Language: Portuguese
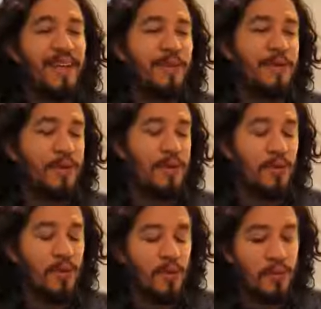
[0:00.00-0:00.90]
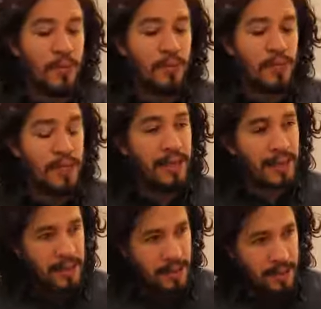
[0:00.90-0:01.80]
Eu sou Jean
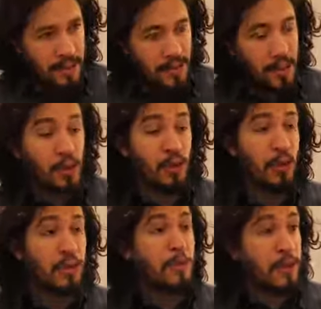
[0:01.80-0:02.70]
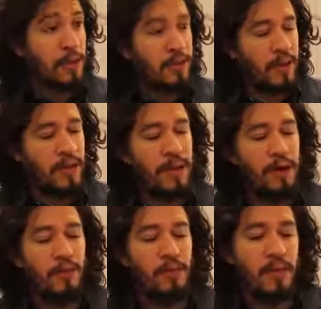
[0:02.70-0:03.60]
Willis, eu estou deputado
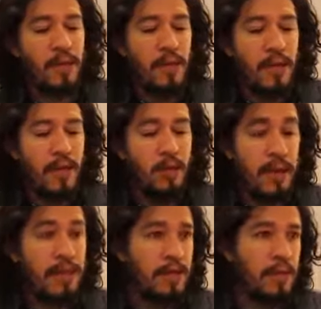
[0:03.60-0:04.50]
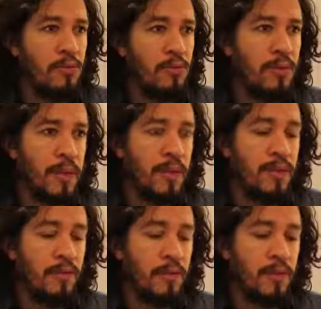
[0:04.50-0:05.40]
federal no Brasil, né,
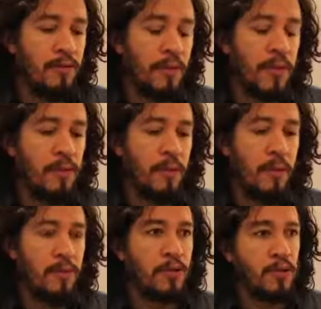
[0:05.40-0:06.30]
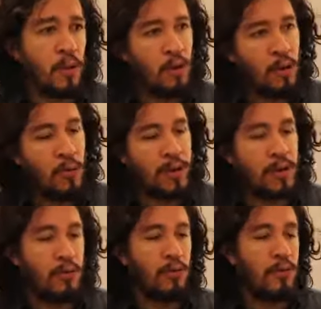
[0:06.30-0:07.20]
deputado federal pelo PSOL, que é o
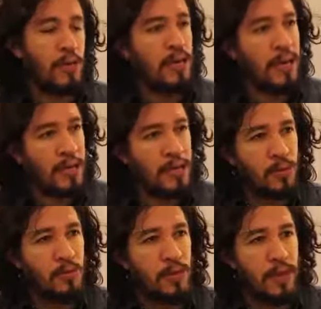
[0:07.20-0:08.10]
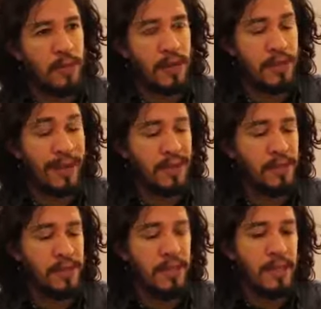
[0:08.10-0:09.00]
Partido do Socialismo e
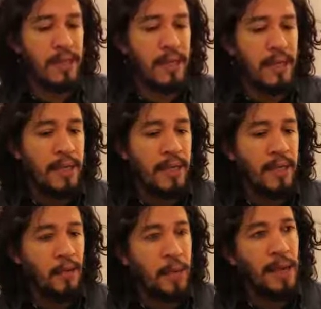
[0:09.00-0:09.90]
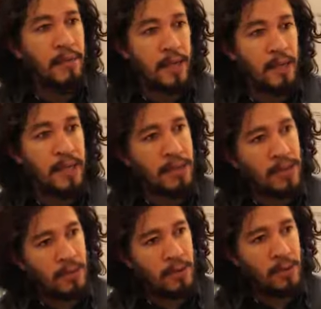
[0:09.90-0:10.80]
Liberdade, uhum. e no Parlamento
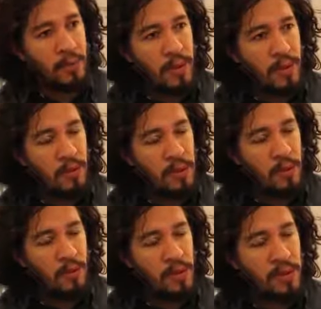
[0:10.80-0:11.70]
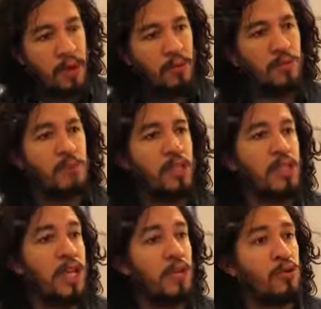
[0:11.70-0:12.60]
Brasileiro eu sou membro da Comissão de
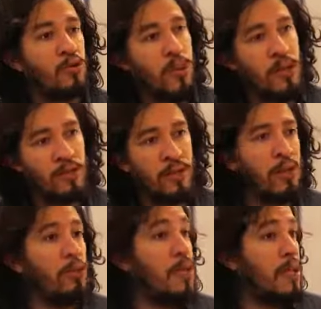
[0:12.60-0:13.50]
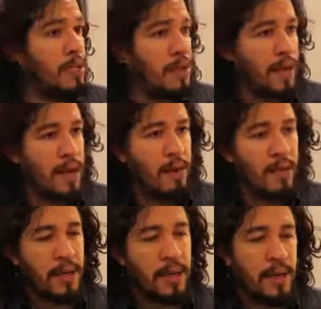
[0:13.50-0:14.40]
Direitos Humanos e Minorias da
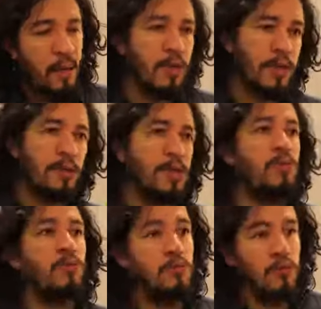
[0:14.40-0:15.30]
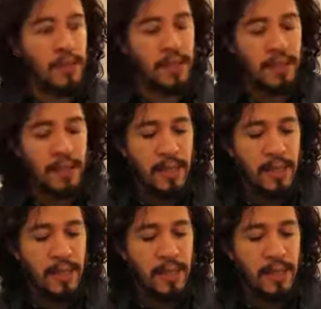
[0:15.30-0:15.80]
Câmara e da Comissão de Cultura.